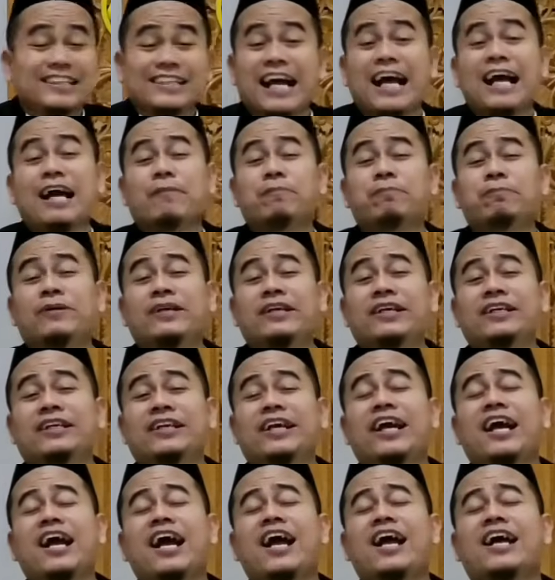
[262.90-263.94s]
tapi
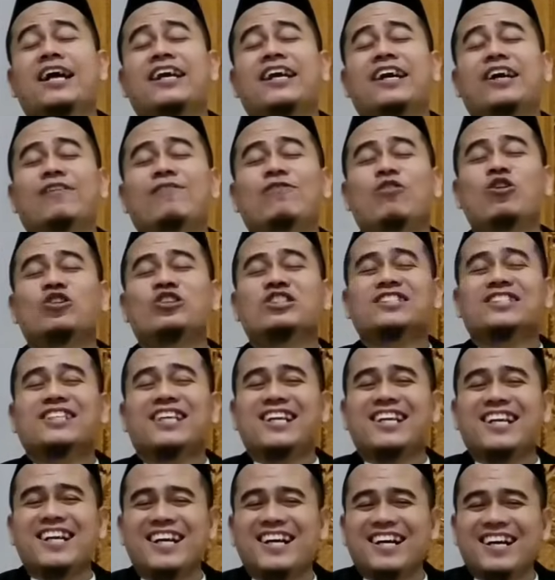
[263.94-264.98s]
nek akeh wong
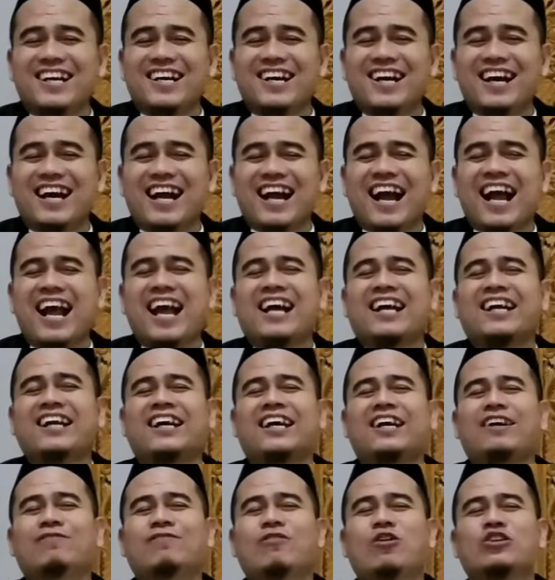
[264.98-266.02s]
seneng
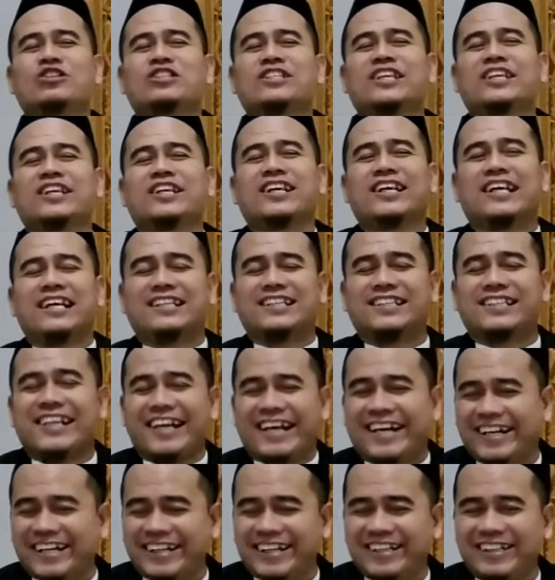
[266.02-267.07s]
akeh wong sing
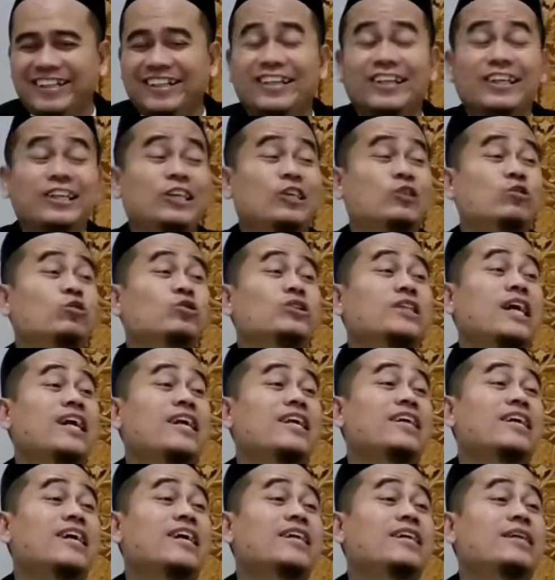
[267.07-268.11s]
geting
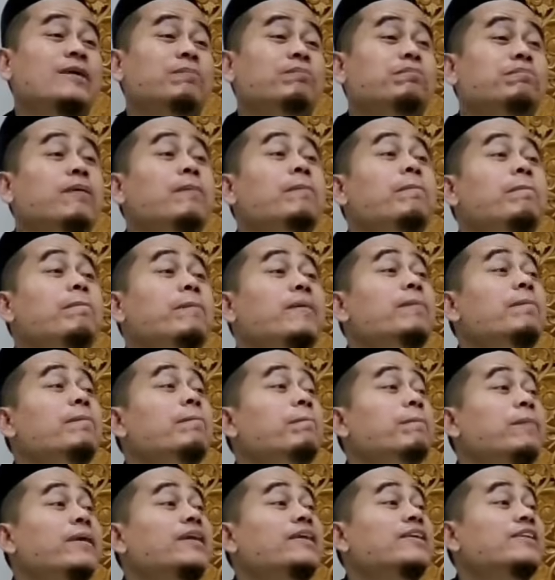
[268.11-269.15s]
ikutan tandane
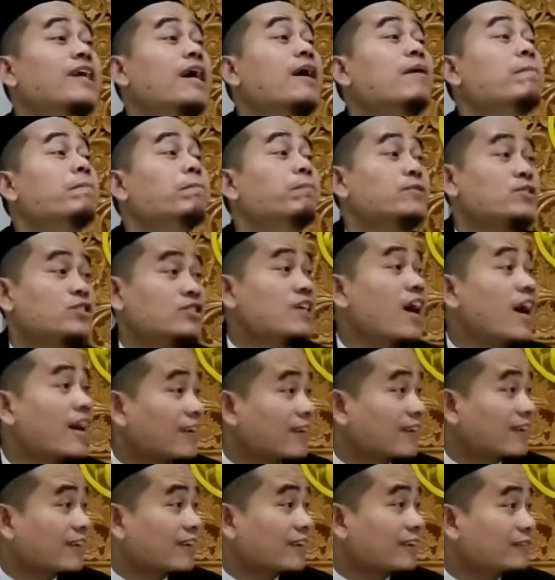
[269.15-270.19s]
pemimpin yang besar
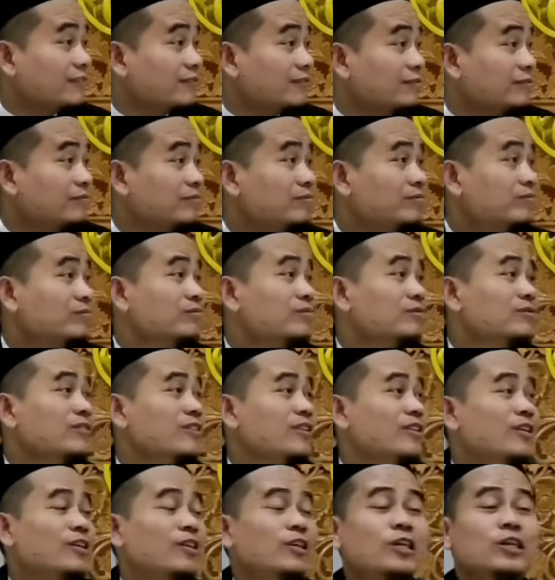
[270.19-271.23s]

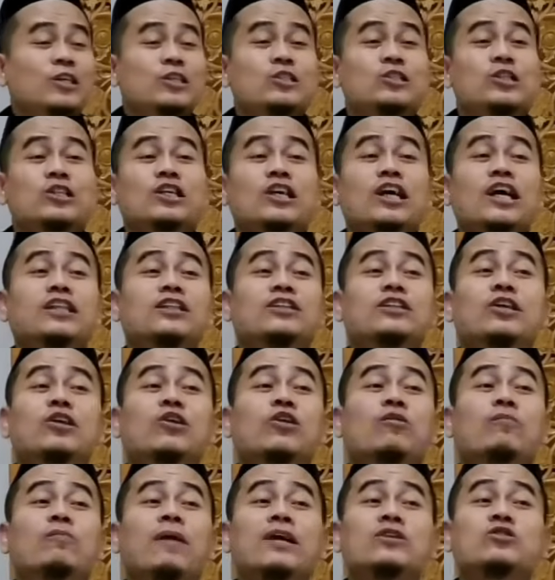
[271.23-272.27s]
jenengan
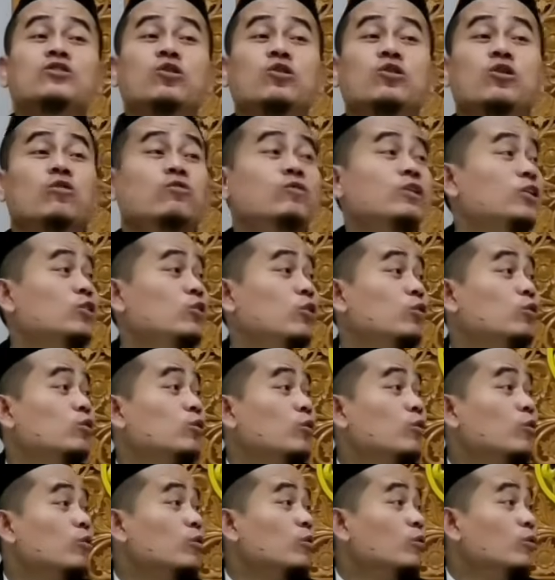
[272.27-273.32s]
delok Pak Jokowi
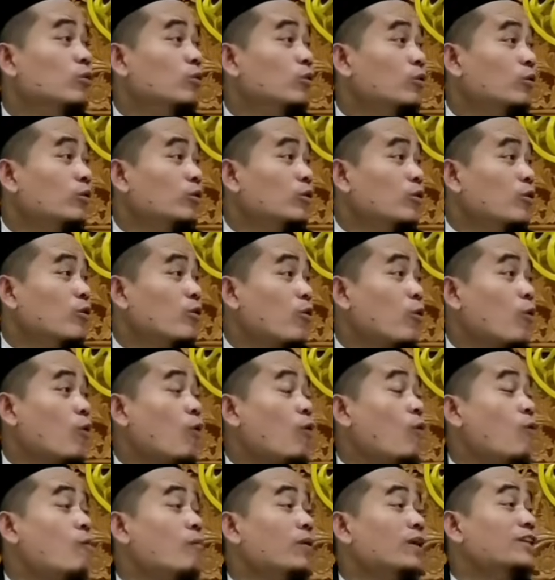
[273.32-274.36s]
Widodo
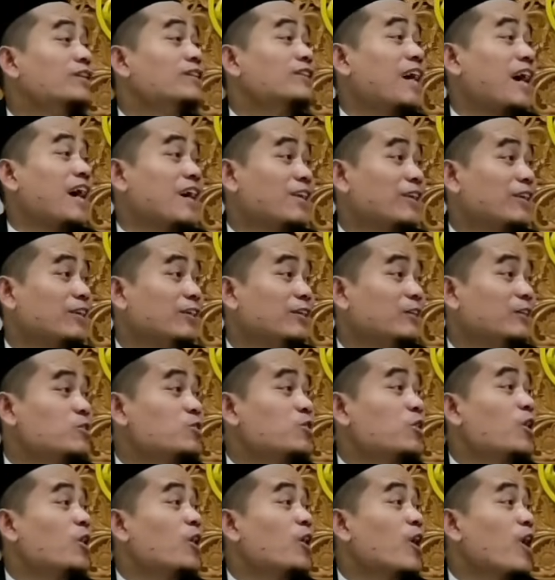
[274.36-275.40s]
komentari,
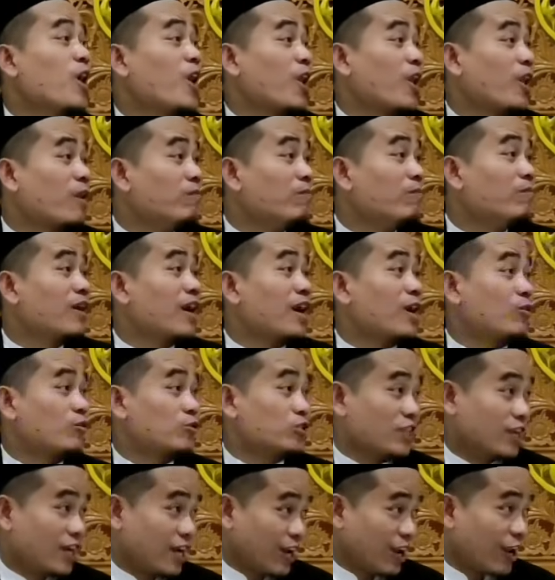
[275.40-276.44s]
sing ngelem
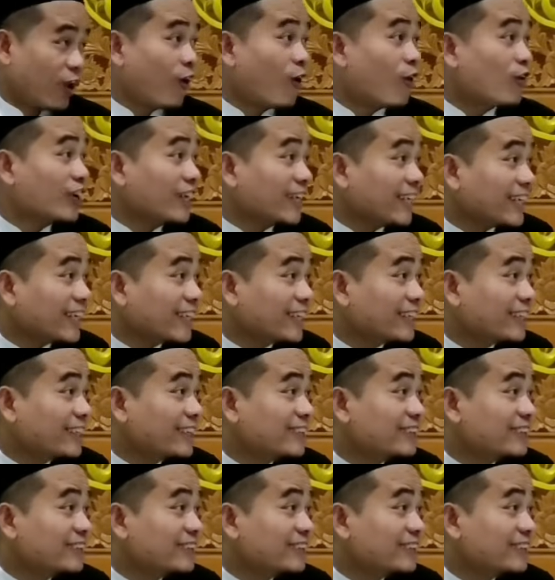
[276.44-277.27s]
karo sing nih